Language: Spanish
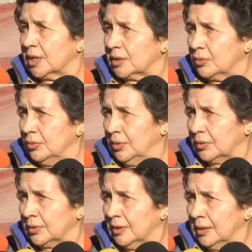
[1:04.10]

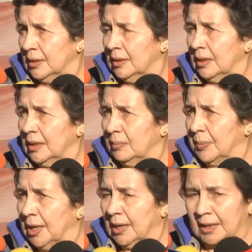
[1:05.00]
estudios eh,
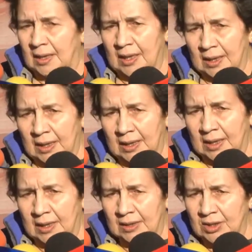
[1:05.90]
para que
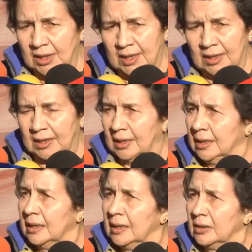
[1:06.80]
aquella chica que
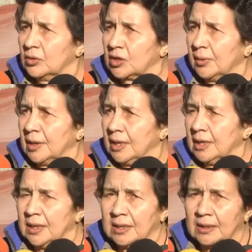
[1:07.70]
no sabe
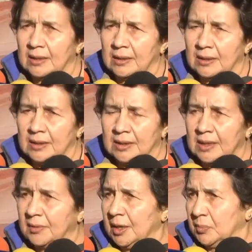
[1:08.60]
leer y, y
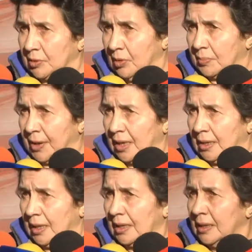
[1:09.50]
escribir pues lo
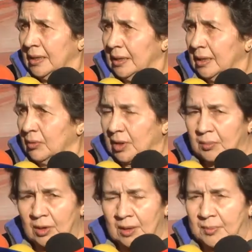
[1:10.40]
aprenda que no
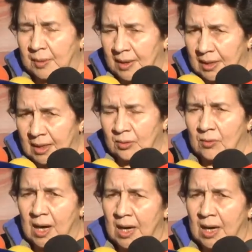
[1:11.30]
termina la primaria lo